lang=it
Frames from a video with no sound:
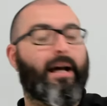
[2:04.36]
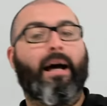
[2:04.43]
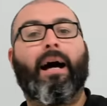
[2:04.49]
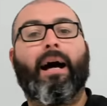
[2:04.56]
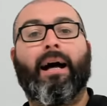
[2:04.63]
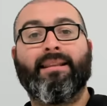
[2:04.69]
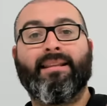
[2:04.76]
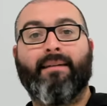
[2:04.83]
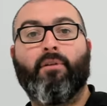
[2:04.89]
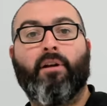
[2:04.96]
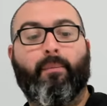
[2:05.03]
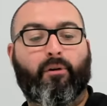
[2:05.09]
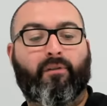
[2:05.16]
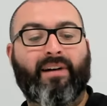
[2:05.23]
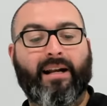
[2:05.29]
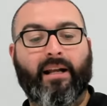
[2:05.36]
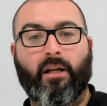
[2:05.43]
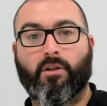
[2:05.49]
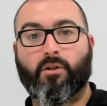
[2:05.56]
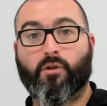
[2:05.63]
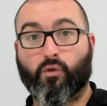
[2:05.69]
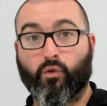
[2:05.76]
Andiamola a provare
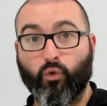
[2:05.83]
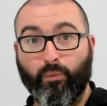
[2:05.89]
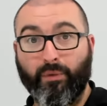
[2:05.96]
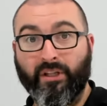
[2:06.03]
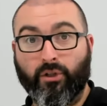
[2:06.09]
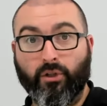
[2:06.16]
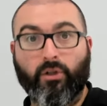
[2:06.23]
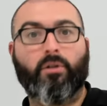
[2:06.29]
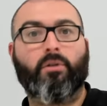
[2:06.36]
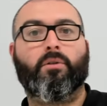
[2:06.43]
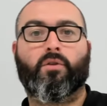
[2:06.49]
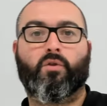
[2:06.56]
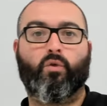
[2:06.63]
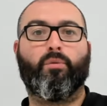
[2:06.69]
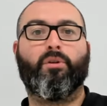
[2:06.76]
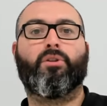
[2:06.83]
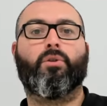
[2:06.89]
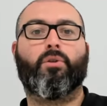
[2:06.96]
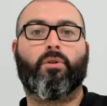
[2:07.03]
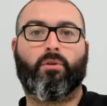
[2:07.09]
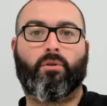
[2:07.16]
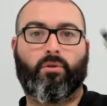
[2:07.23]
subito,
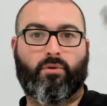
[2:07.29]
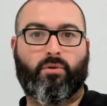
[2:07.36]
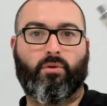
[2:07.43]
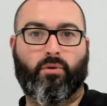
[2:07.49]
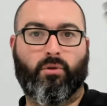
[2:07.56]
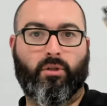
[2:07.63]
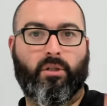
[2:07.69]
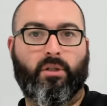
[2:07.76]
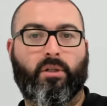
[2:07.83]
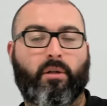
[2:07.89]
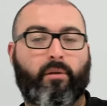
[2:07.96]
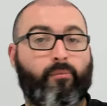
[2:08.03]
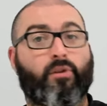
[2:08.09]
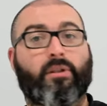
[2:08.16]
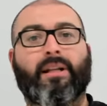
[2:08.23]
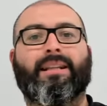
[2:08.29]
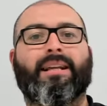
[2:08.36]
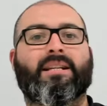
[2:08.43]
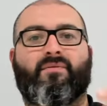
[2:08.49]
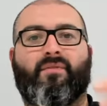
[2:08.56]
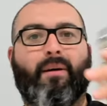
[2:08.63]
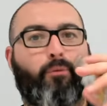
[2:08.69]
subito con, eh, in modalità
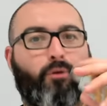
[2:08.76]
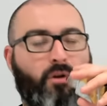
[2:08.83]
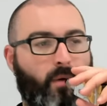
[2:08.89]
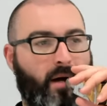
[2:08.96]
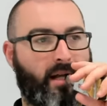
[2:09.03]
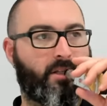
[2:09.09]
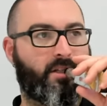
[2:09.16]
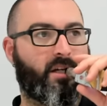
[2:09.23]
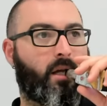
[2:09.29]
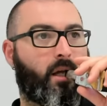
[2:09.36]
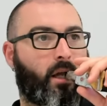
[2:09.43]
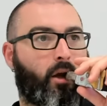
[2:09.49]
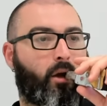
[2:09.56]
svapo di guancia.